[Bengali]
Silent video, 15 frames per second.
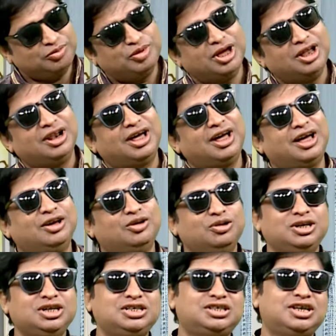বেলা
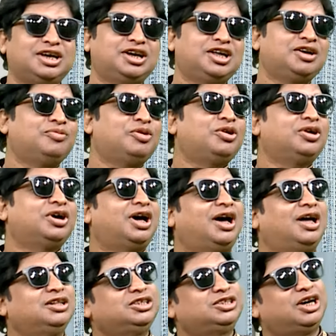হইছে রে মোর হাল
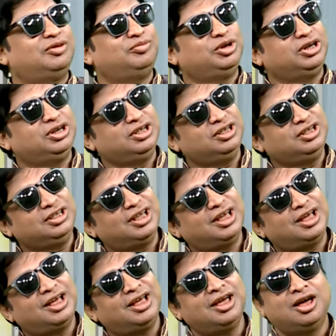নিহিয়া
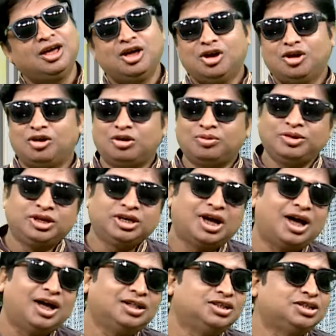ওমি
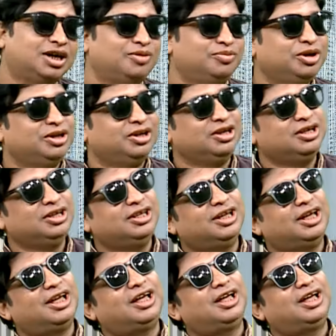হাল নিহিয়া